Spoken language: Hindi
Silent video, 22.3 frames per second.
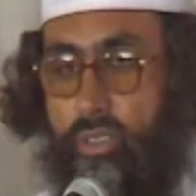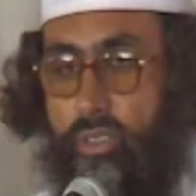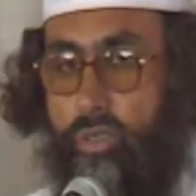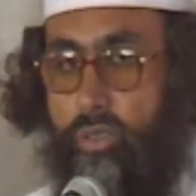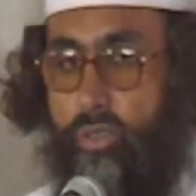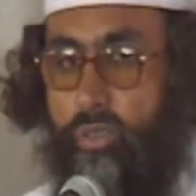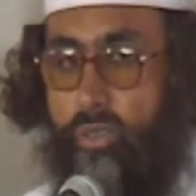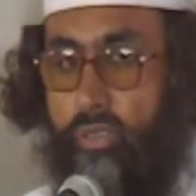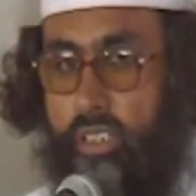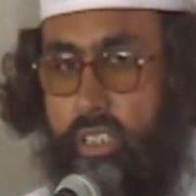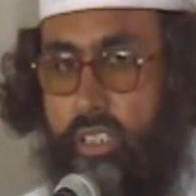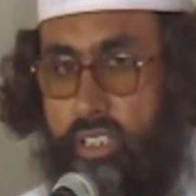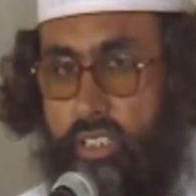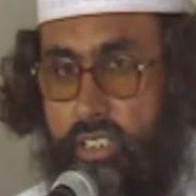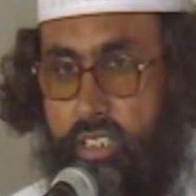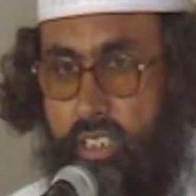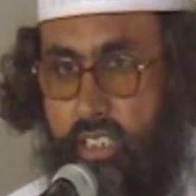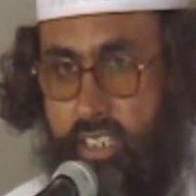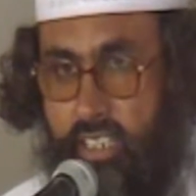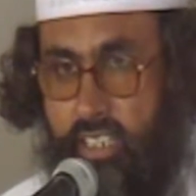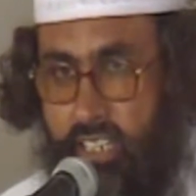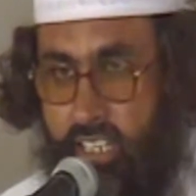तो
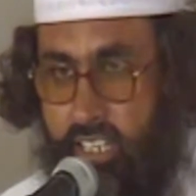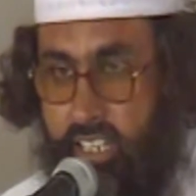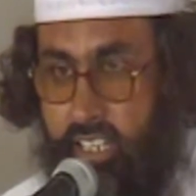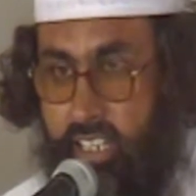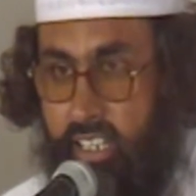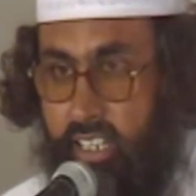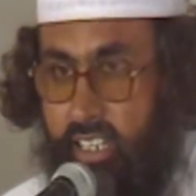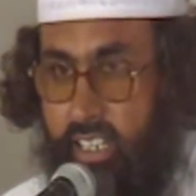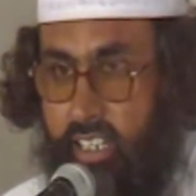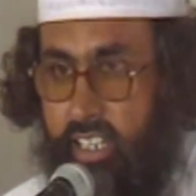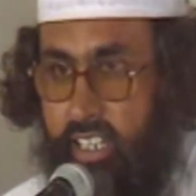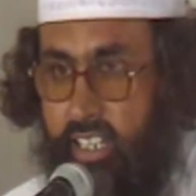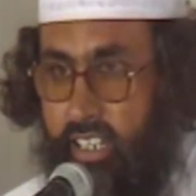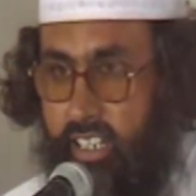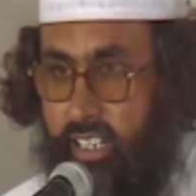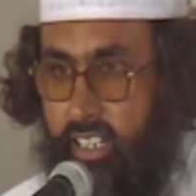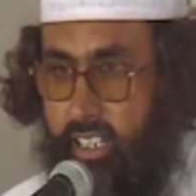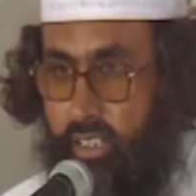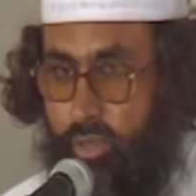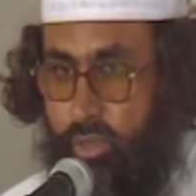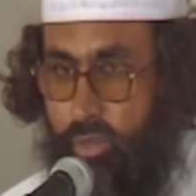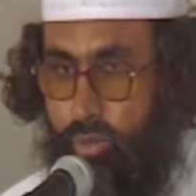इसलिए कि
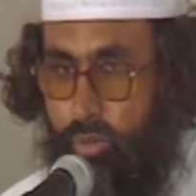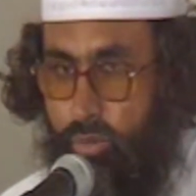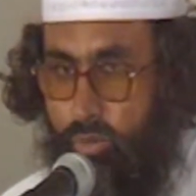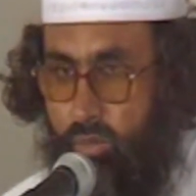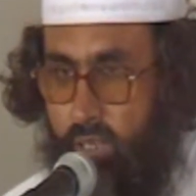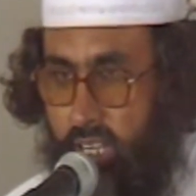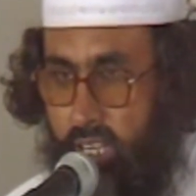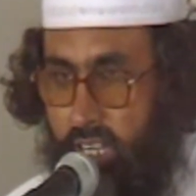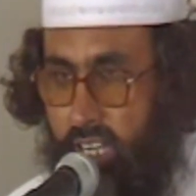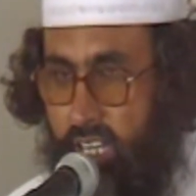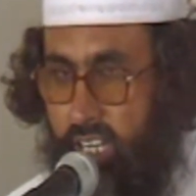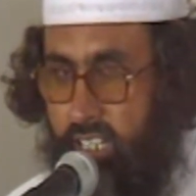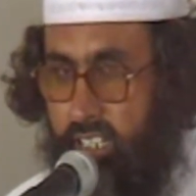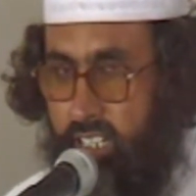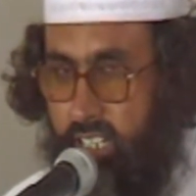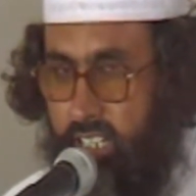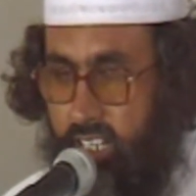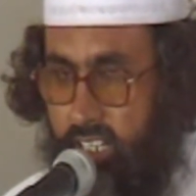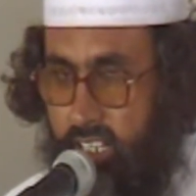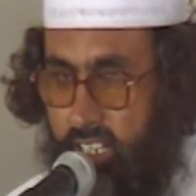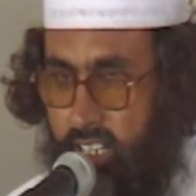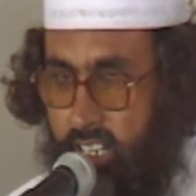दुआ
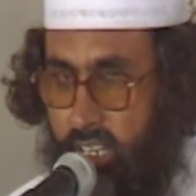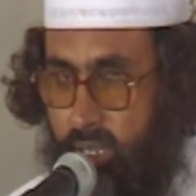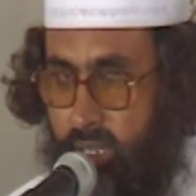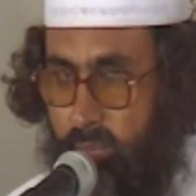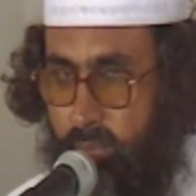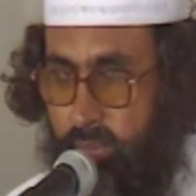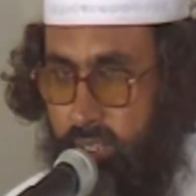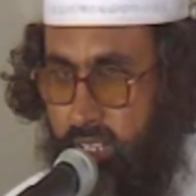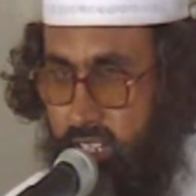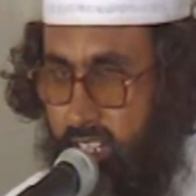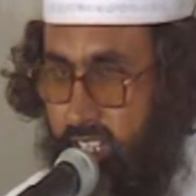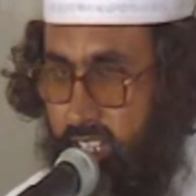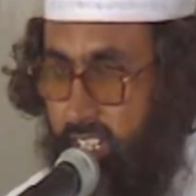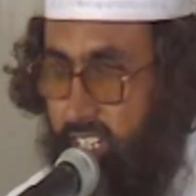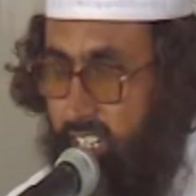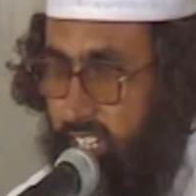करना भी